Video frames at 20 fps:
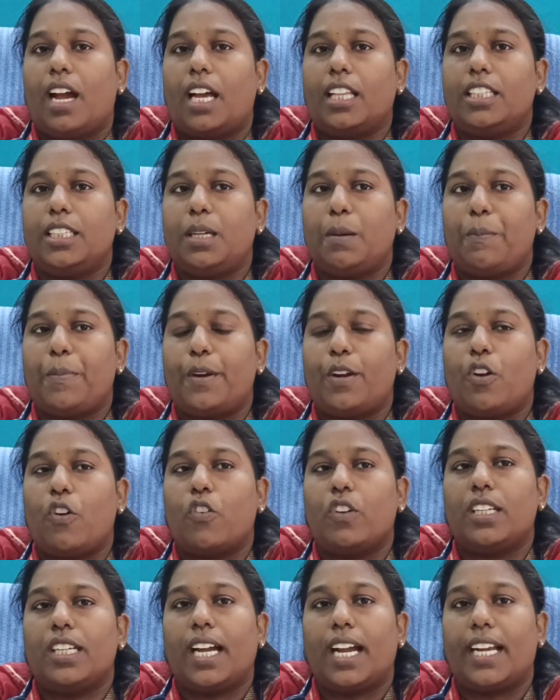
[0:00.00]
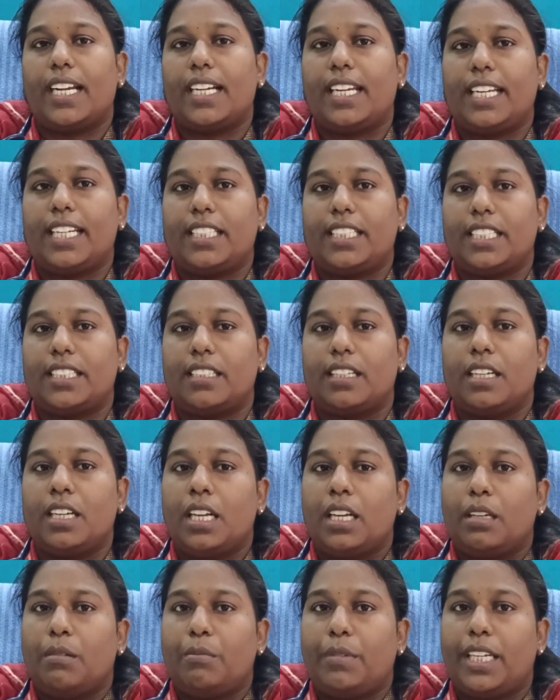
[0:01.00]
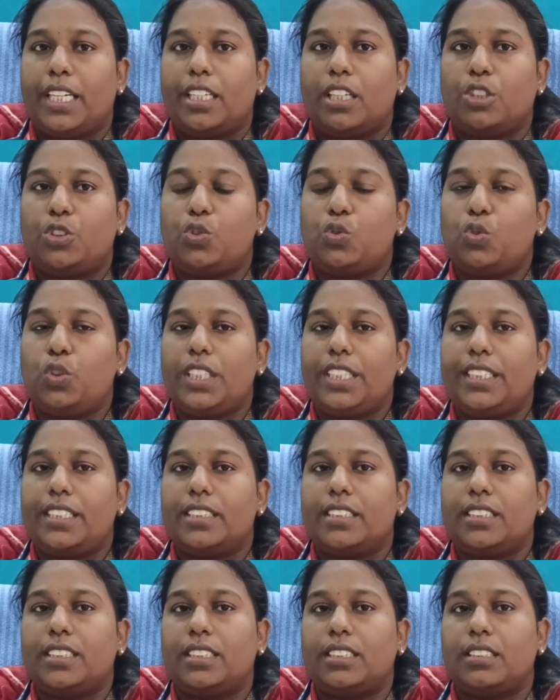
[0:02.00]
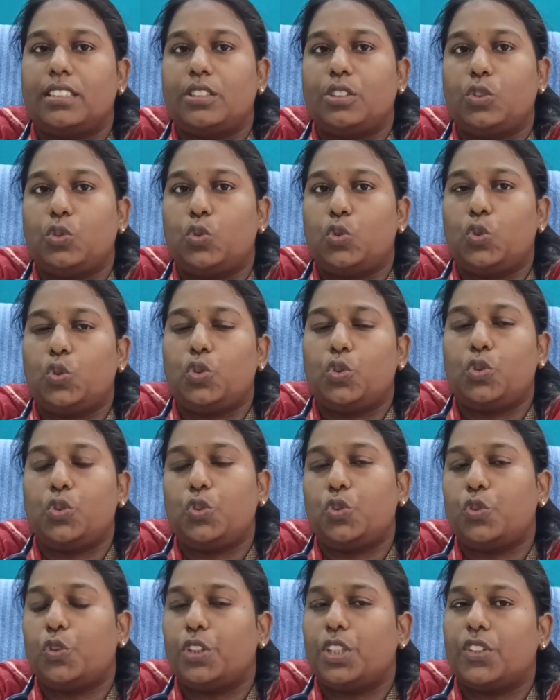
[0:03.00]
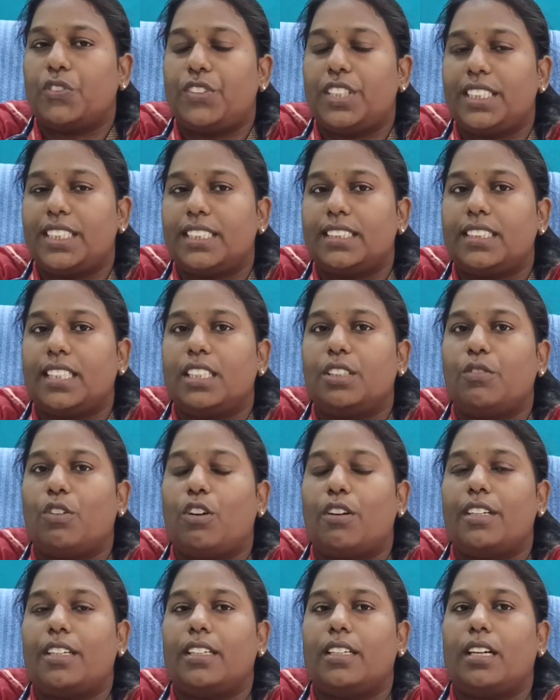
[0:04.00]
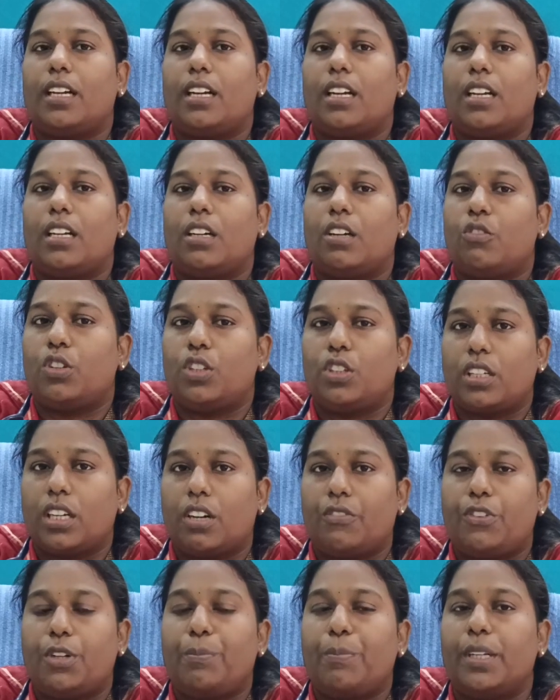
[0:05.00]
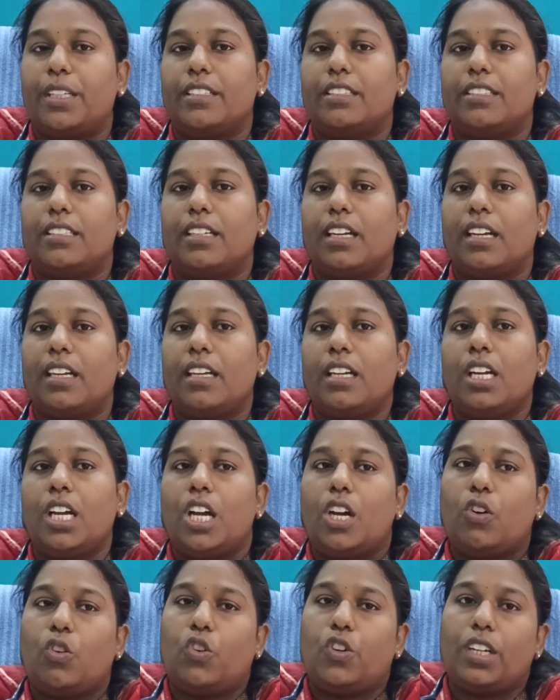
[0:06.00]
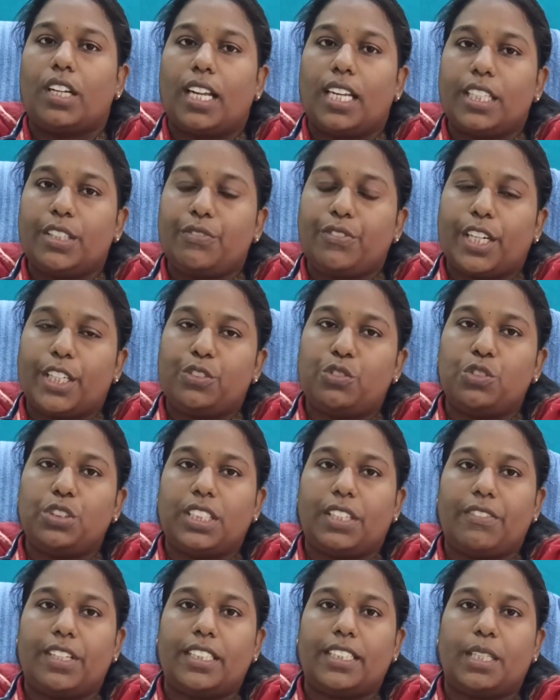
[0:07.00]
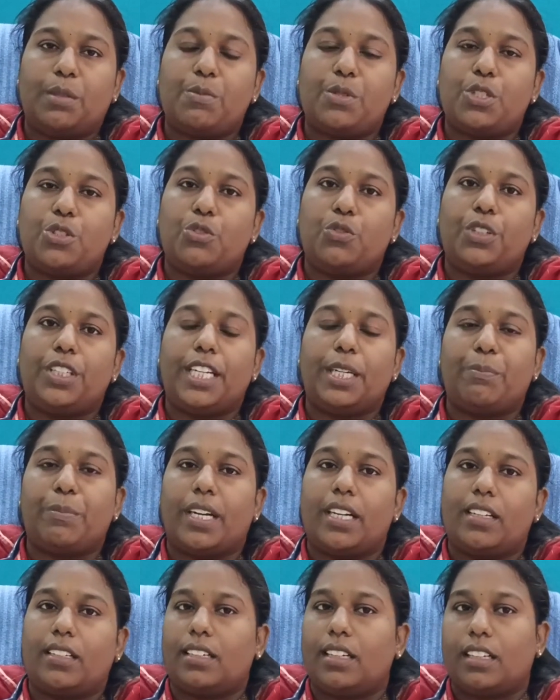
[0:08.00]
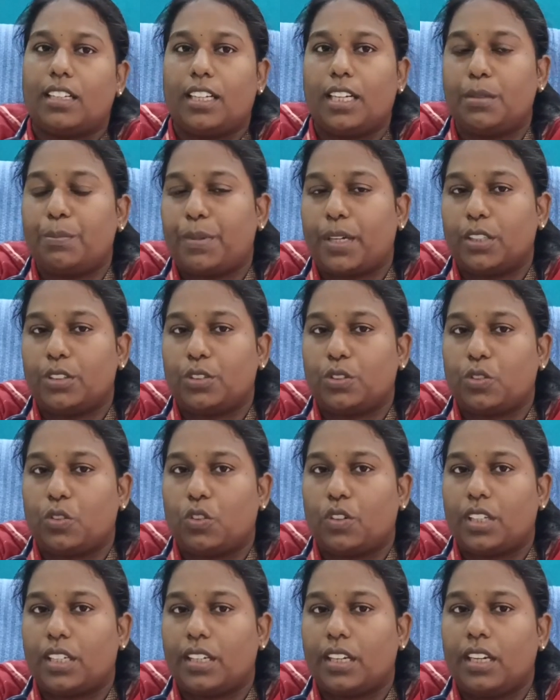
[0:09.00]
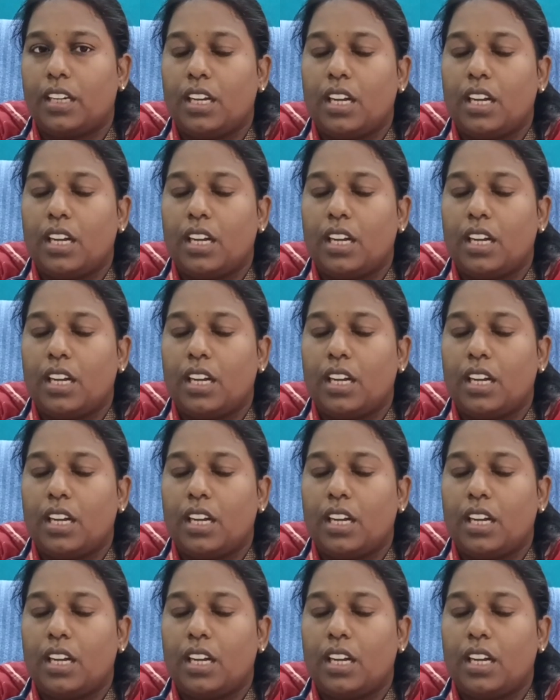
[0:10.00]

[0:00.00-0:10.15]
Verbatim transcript: அதுக்கப்புறம் அவங்களுக்கு ஹைட்ரேஷன் மெயினாக டூ லிட்டர்ஸ் டூ டூ டூ அண்ட் ஆஃப் லிட்டர்ஸ் அது வாட்டர் அவங்களுக்கு ஆஃபர் பண்ணுங்கள் ஒரு நாளைக்கு ஃபைவ் டு செவன் டைம்ஸ் யூரினேட் பண்ணுறாங்களான்னு பார்த்துக்கோங்க